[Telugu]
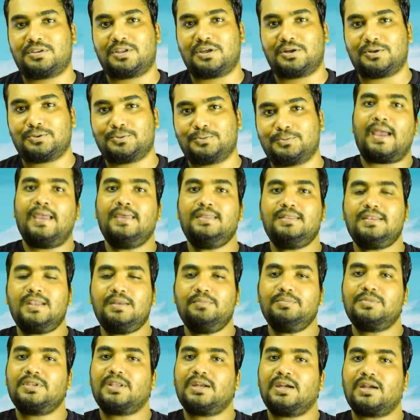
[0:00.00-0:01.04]
చెప్తారు ఐస్
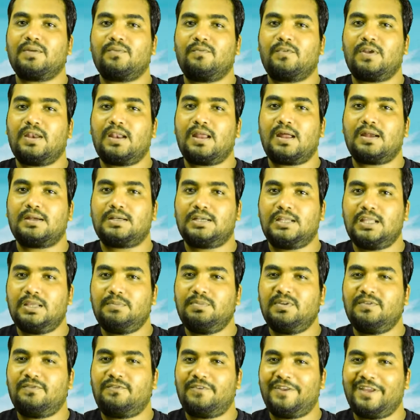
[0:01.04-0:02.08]
క్రీమ్ తినడం వల్ల
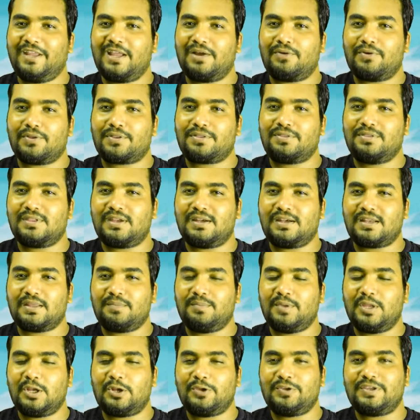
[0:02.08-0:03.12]
టీబీ ఫ్రీగా వస్తుందంటే
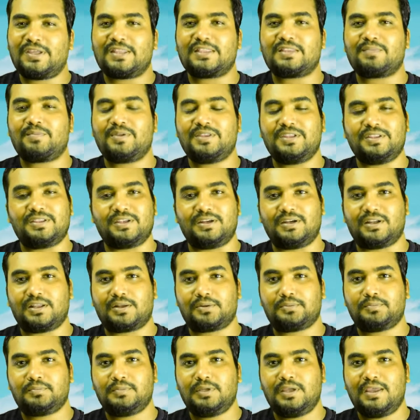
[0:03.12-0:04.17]
మీలో ఎంతమంది
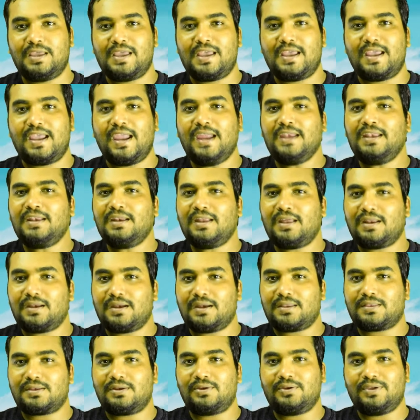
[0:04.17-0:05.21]
తింటారు ఎయిటీన్
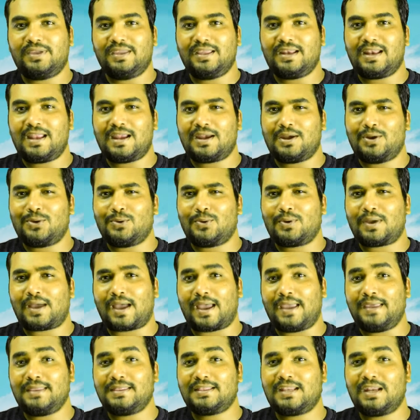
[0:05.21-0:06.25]
హండ్రెడ్స్లో ఇంగ్లాండ్లో
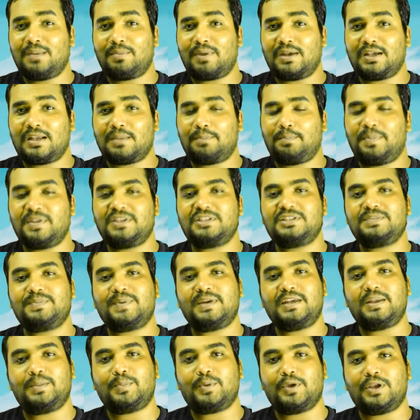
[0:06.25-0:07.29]
ఐస్ క్రీమ్ అంటే పిచ్చి
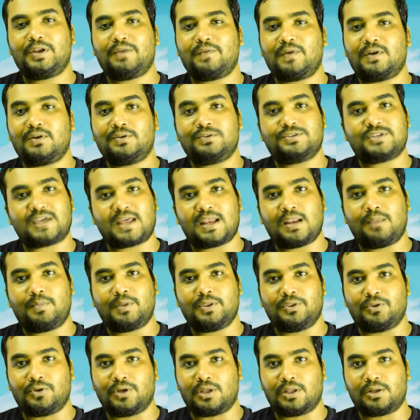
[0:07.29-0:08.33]
పట్టిపోయిన వాళ్ళు
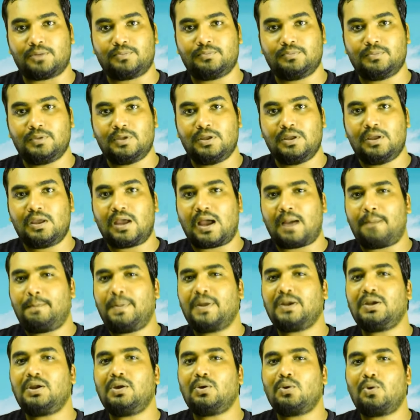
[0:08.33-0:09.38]
చాలామంది ఉన్నారు
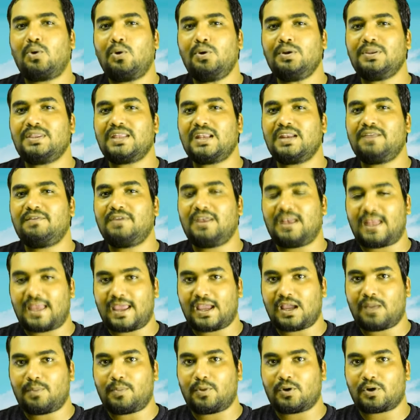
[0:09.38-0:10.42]
అప్పట్లో కోన్స్ అనేవి
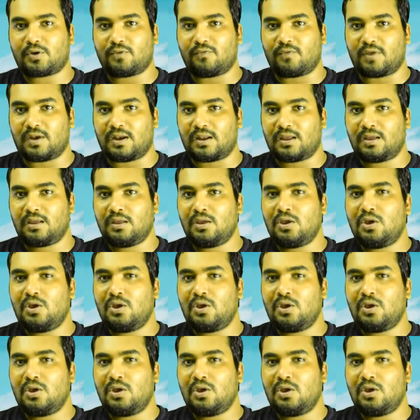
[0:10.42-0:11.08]
లేకపోవడం వల్ల